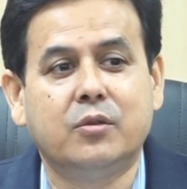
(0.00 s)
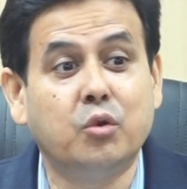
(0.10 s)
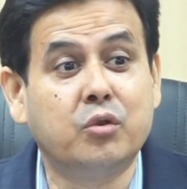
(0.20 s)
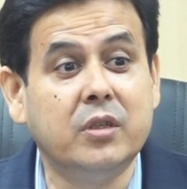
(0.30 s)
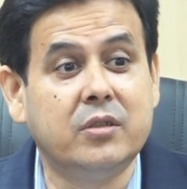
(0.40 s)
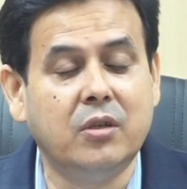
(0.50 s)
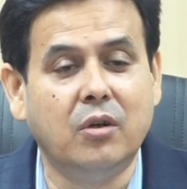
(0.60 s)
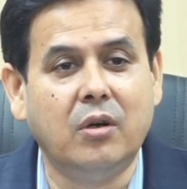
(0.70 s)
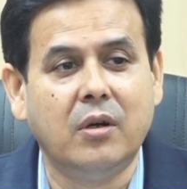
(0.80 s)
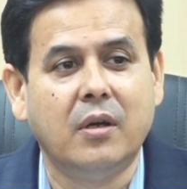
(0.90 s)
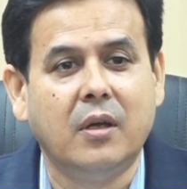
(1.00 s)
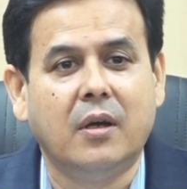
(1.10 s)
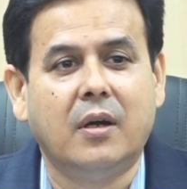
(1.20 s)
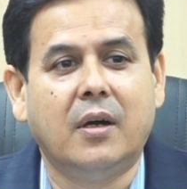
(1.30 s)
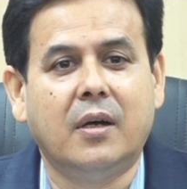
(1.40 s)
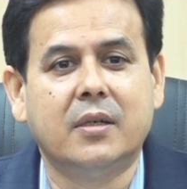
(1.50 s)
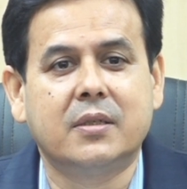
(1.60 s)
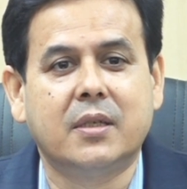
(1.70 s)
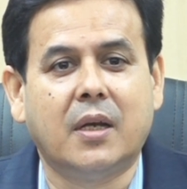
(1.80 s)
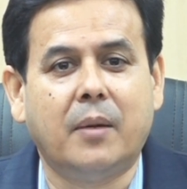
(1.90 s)
চুক্তি ছিল
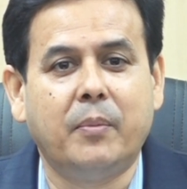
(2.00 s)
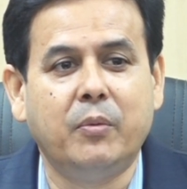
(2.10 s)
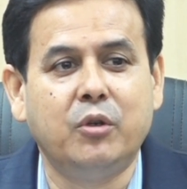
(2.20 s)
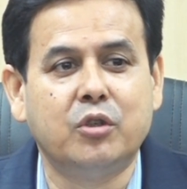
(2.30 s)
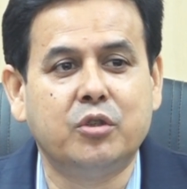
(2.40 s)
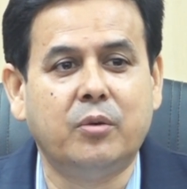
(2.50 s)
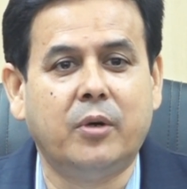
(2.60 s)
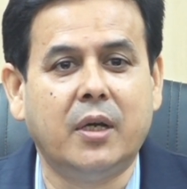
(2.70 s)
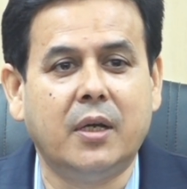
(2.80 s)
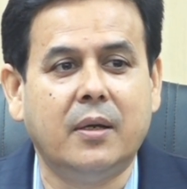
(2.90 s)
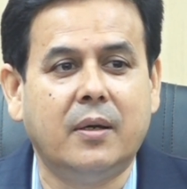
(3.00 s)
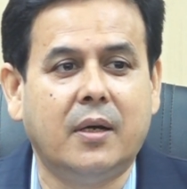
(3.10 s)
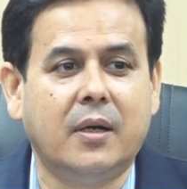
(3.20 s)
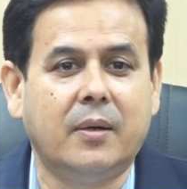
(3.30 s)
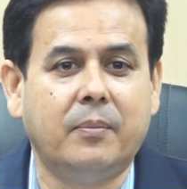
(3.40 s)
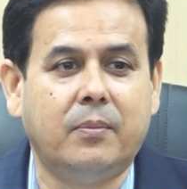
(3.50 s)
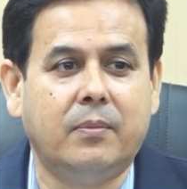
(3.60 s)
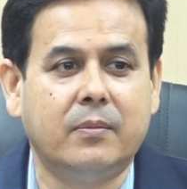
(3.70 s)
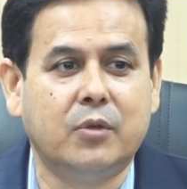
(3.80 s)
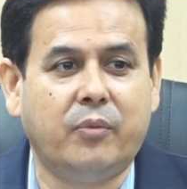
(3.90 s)
তারা বিভিন্ন সময়ে
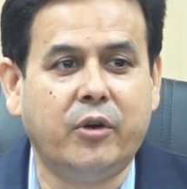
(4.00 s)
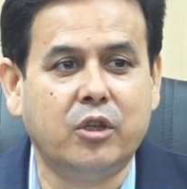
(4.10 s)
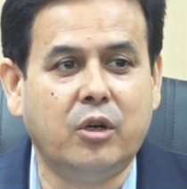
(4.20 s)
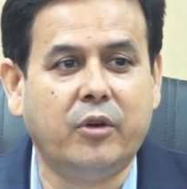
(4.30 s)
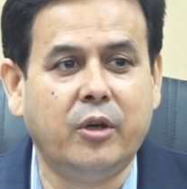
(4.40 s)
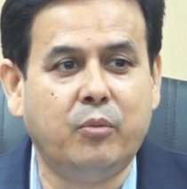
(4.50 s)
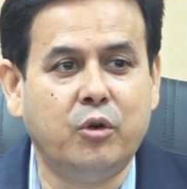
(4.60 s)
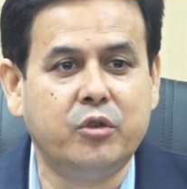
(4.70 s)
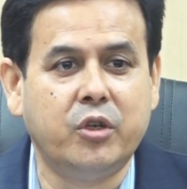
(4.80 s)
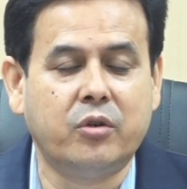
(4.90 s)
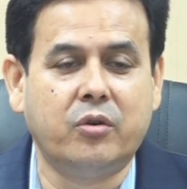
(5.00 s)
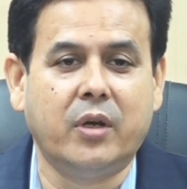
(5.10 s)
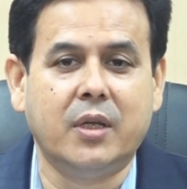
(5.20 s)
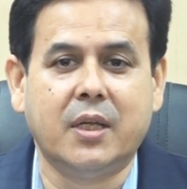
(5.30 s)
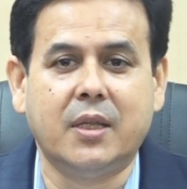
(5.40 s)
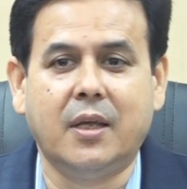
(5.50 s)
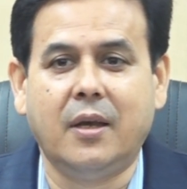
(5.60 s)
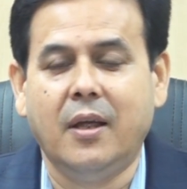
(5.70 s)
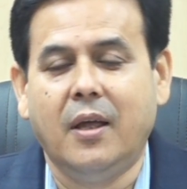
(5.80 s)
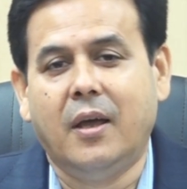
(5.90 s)
দফায় দফায় বৈঠক করে তাদের
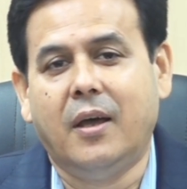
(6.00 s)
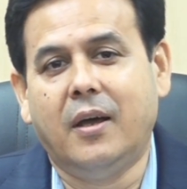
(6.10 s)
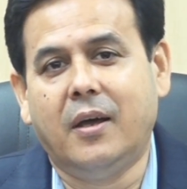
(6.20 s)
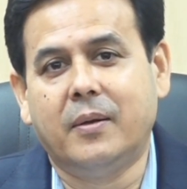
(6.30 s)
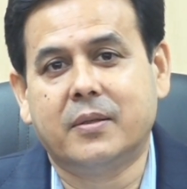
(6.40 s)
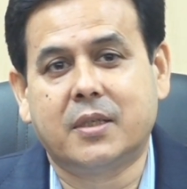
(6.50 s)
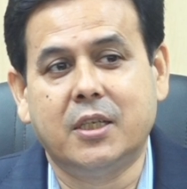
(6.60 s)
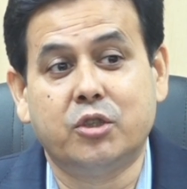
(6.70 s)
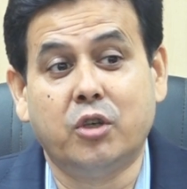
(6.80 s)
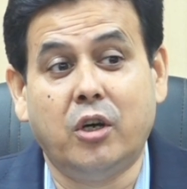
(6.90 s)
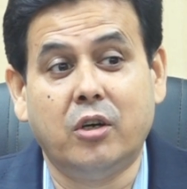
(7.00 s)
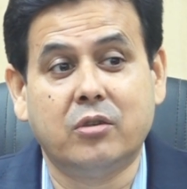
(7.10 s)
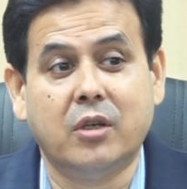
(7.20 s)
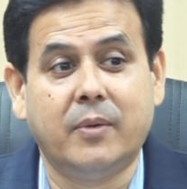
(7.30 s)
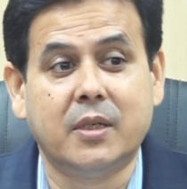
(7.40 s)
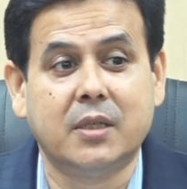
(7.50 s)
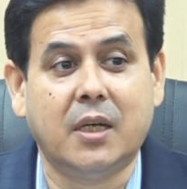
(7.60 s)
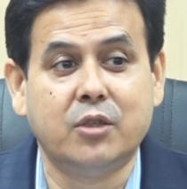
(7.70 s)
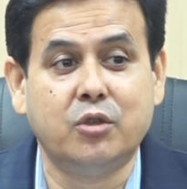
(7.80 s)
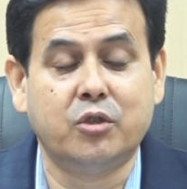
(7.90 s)
কে সহায়তা বা
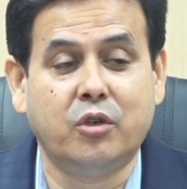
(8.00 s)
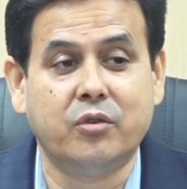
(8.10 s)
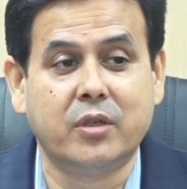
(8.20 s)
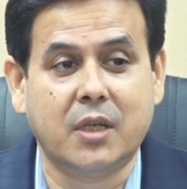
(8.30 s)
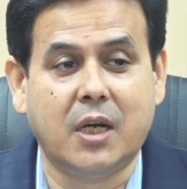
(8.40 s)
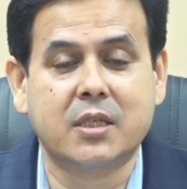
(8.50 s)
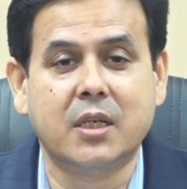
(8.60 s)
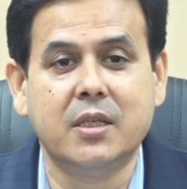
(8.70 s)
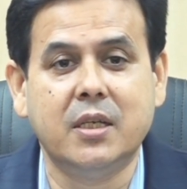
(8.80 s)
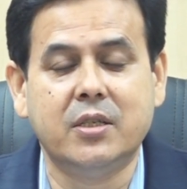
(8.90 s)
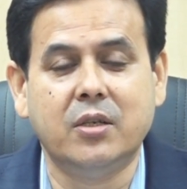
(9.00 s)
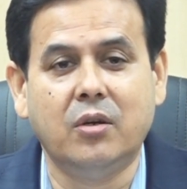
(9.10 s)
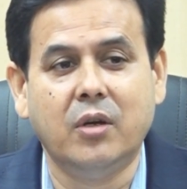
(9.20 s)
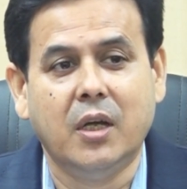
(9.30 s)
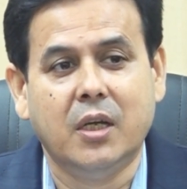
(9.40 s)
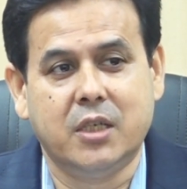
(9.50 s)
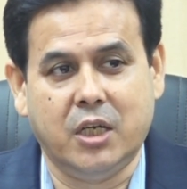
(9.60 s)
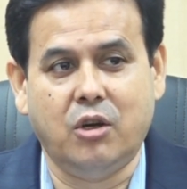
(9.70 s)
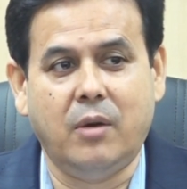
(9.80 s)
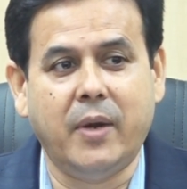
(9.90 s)
সাহায্য সহযোগিতার আশ্বাস দিয়েছিল
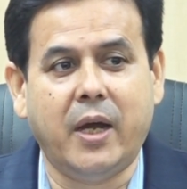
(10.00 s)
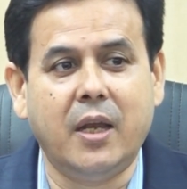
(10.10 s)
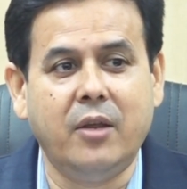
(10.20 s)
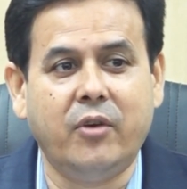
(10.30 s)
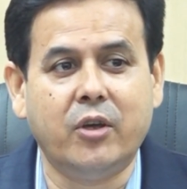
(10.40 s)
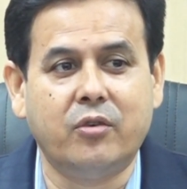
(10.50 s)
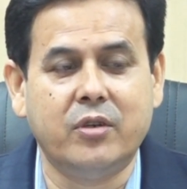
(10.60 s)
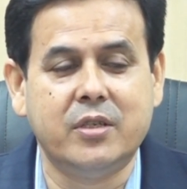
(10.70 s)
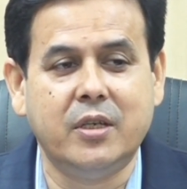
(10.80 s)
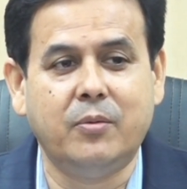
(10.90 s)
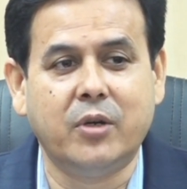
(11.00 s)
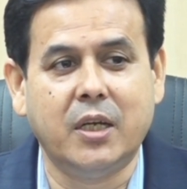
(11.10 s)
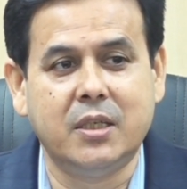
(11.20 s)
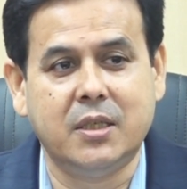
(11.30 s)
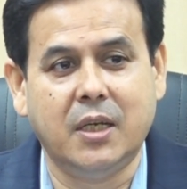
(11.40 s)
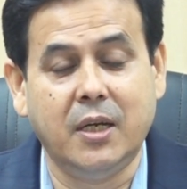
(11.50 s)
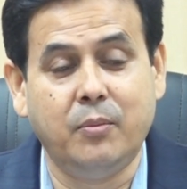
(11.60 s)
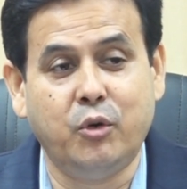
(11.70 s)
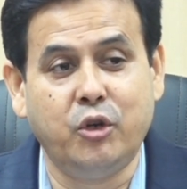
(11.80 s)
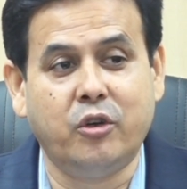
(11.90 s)
সেটাও আমরা আইডেন্টিফাই করেছি এবং এই এই
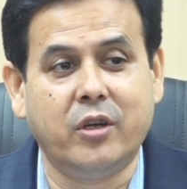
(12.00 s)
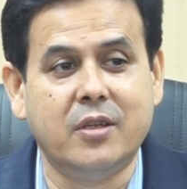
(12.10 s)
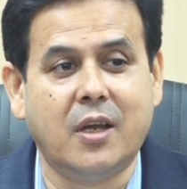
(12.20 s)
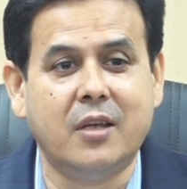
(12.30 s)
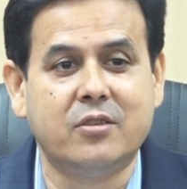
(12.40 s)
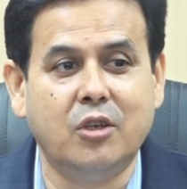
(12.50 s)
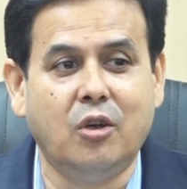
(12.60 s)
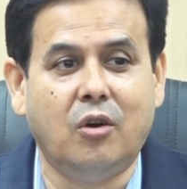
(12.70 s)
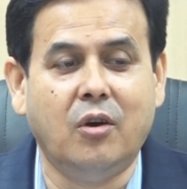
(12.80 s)
বৈঠকে যারা ছিল